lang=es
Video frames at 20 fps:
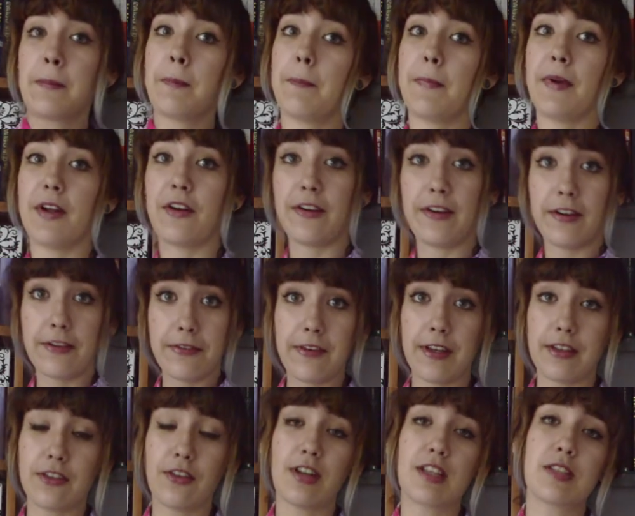pero en
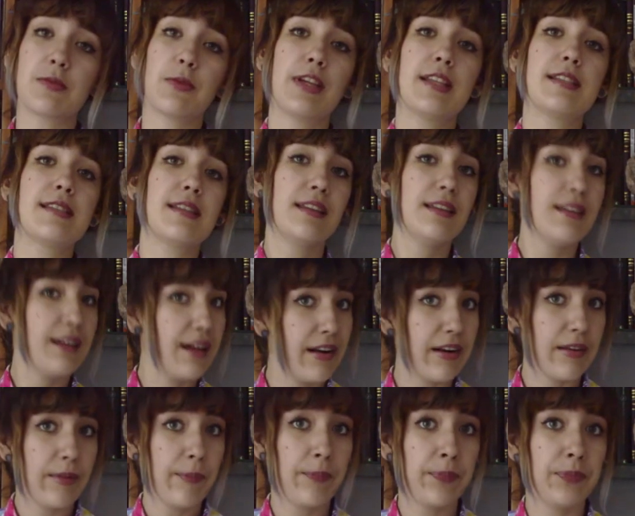efecto les voy a
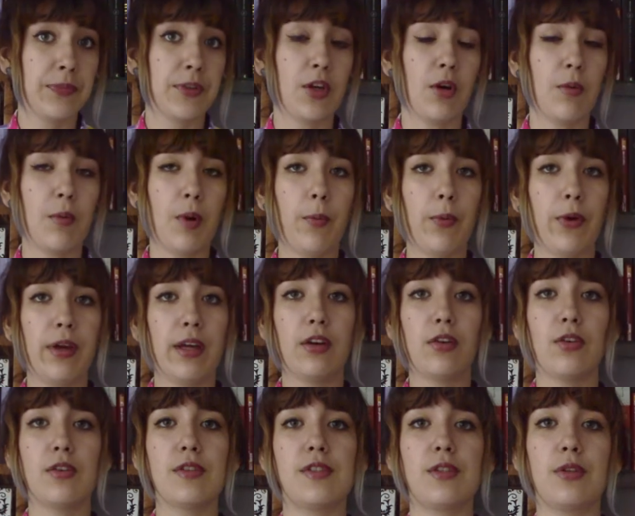enseñar cómo pueden
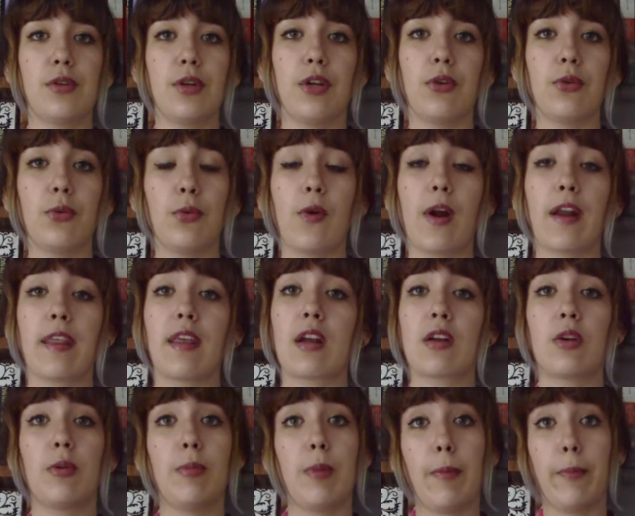construir un
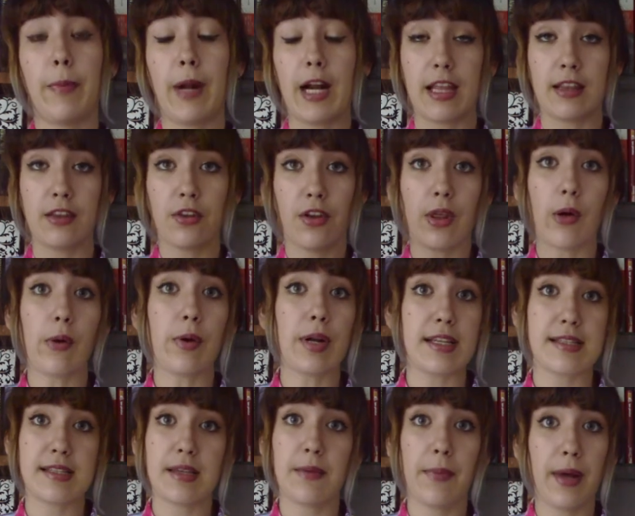guardarropa para toda
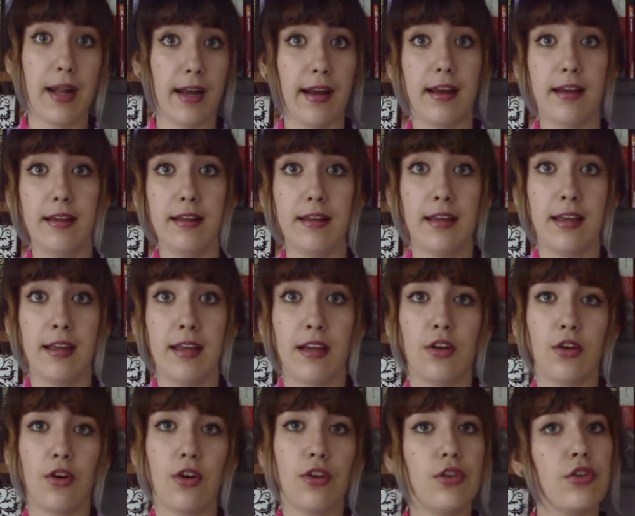una semana
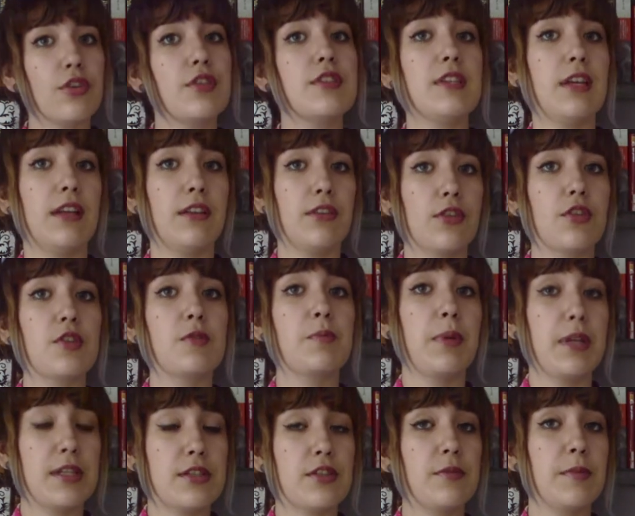con 200
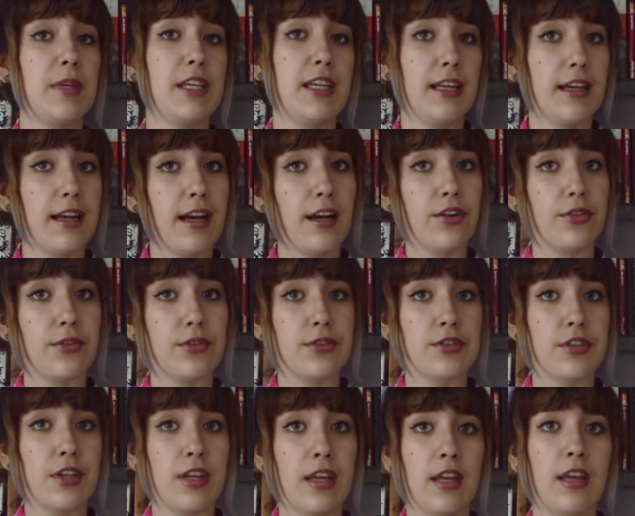pesos mexicanos.
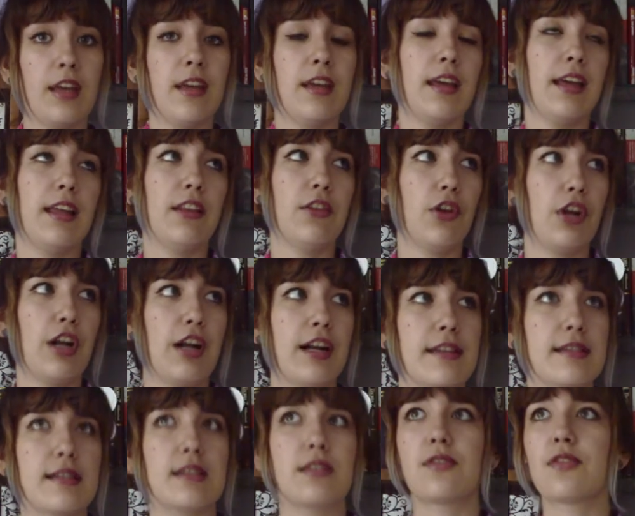En
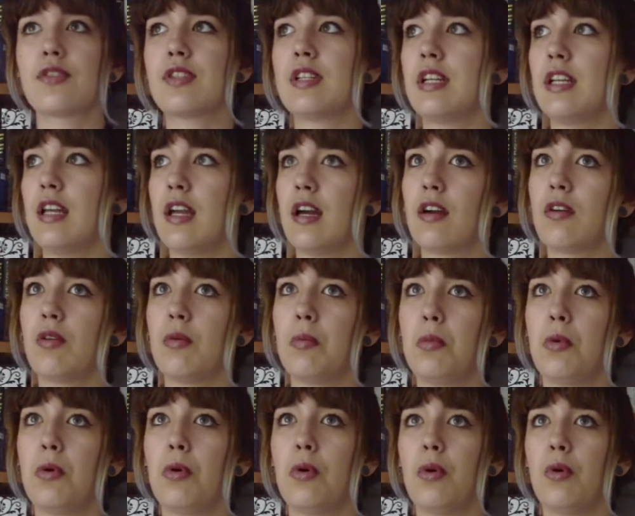dólares esto sería
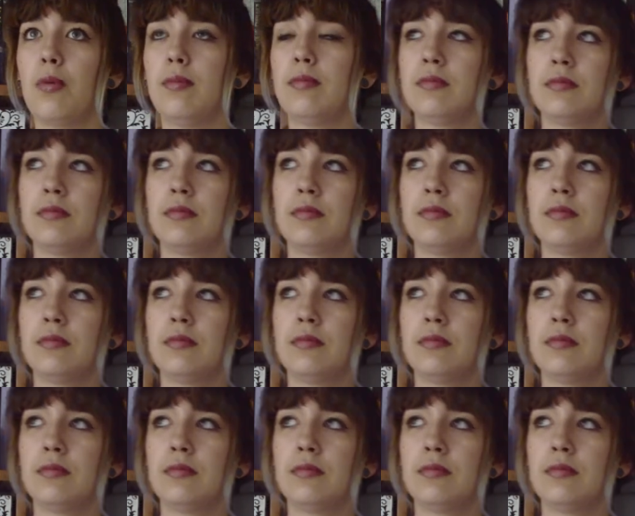como